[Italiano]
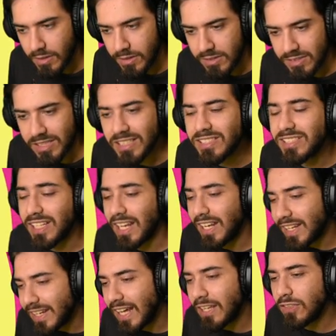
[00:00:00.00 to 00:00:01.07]
stesse
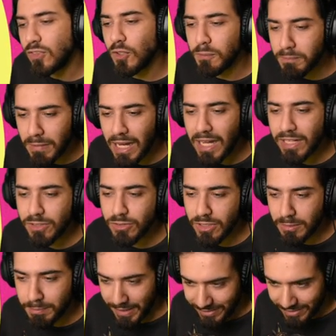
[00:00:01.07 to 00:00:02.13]
allenando Mario
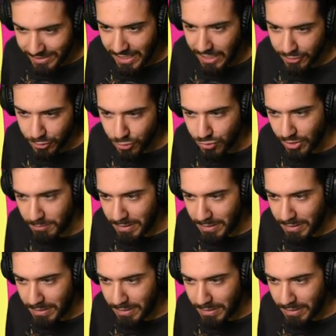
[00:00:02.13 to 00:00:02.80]
del passato, cioè